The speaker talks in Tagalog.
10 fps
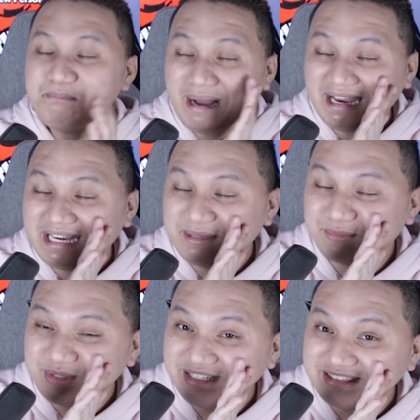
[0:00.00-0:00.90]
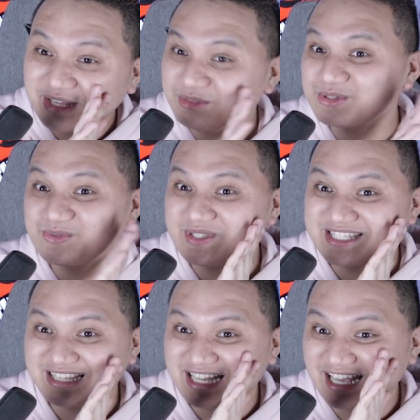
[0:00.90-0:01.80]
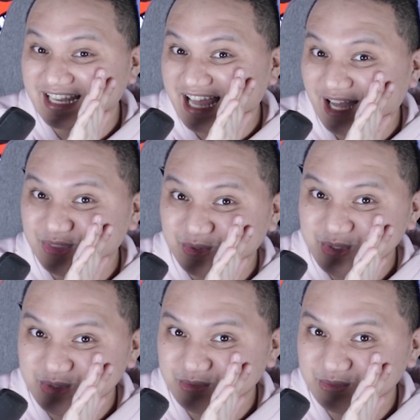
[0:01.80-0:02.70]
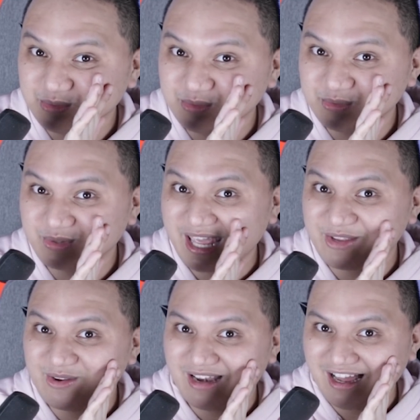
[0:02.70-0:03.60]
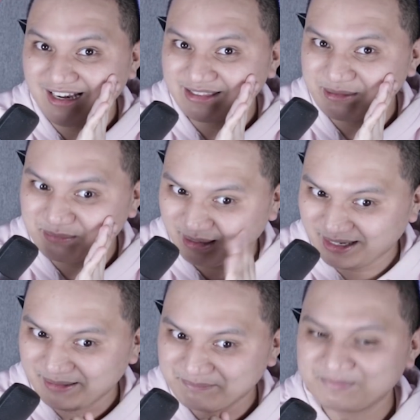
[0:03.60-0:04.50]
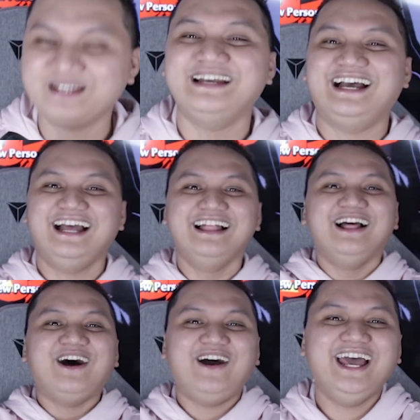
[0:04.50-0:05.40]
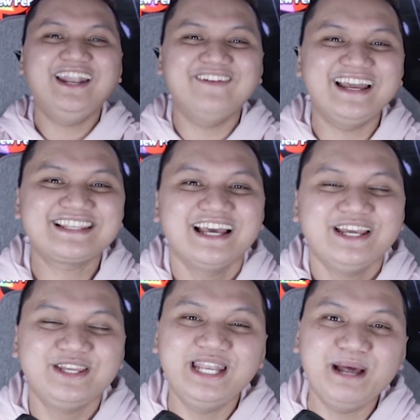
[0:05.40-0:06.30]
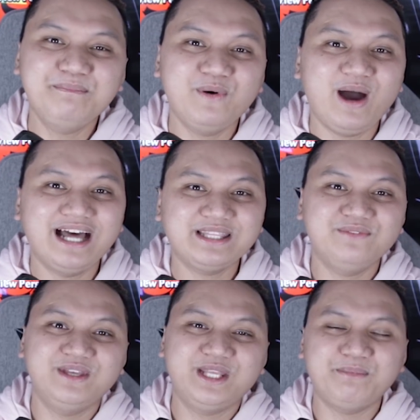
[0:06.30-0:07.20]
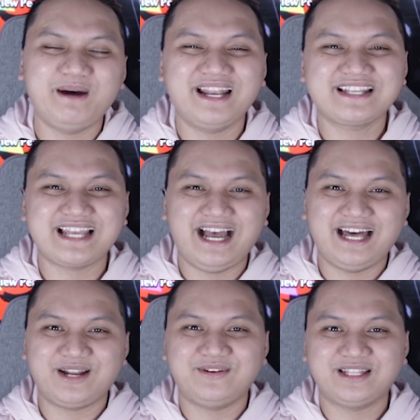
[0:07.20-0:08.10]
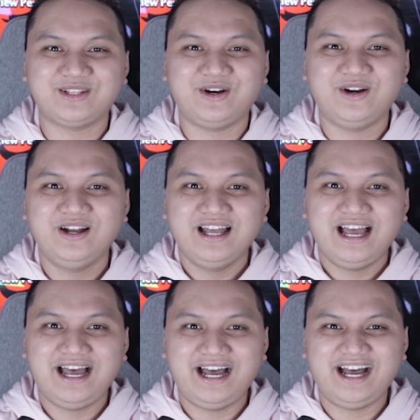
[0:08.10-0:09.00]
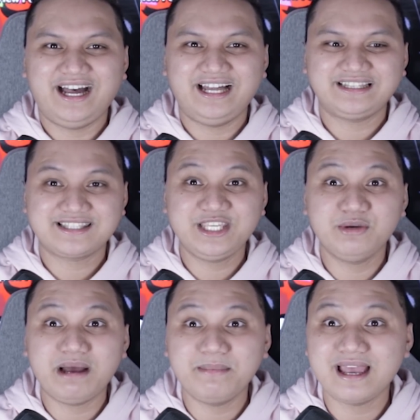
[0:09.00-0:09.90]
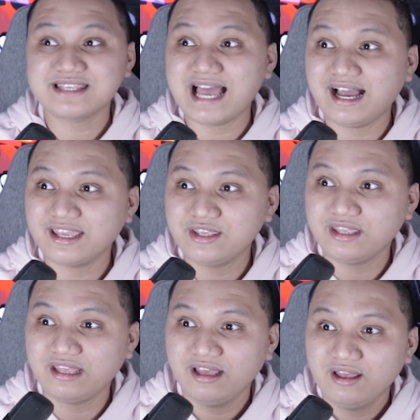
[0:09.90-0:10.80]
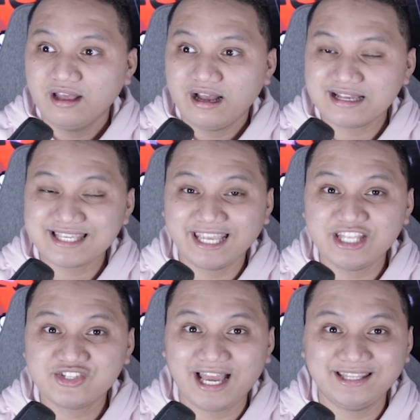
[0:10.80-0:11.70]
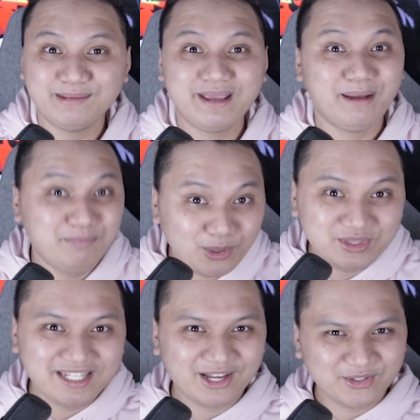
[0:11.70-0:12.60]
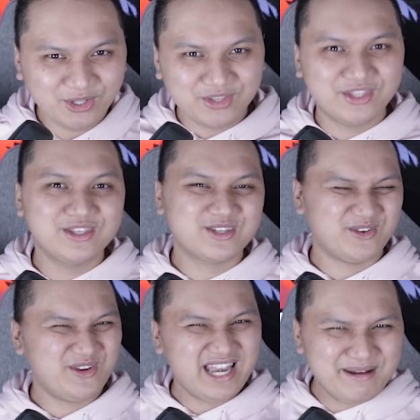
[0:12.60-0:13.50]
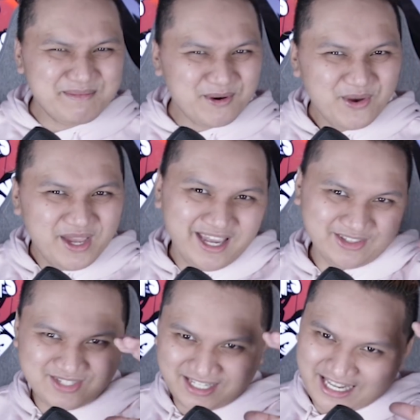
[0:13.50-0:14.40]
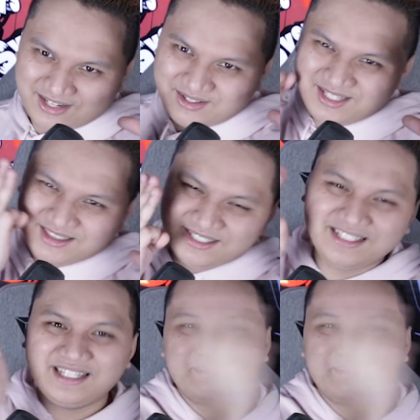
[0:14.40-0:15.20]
Malay mo Nintendo Switch na talaga na ano yung regular, di ba? Anyways, yun lang po ating video para sa araw na to. Uh, see you mamaya sa aking uh, second channel. May upload din ako doon. So, yun lang po. Si Clara the third.